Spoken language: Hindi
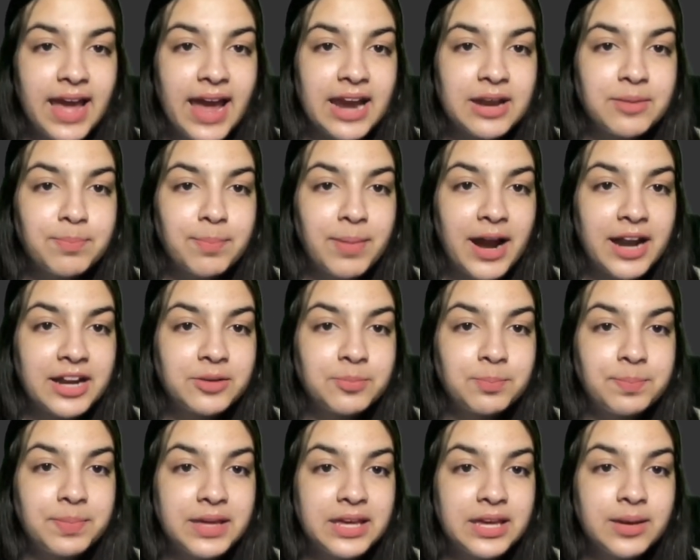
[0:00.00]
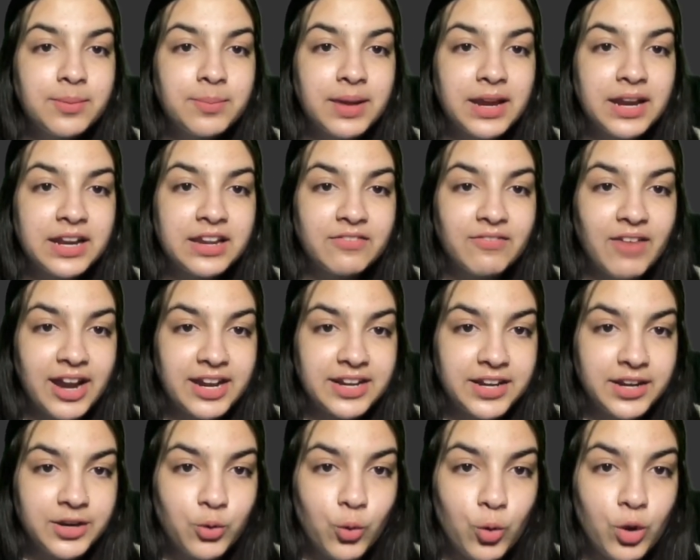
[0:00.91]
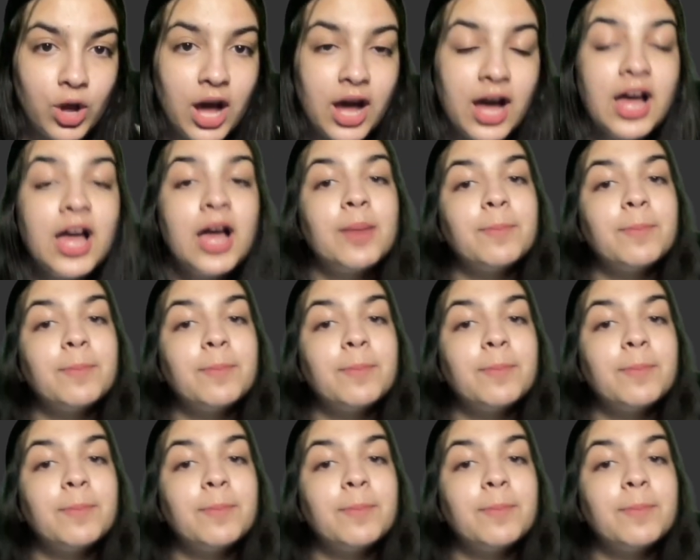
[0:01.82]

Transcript: एंड पार्ट बी में डिवाइडेड होगा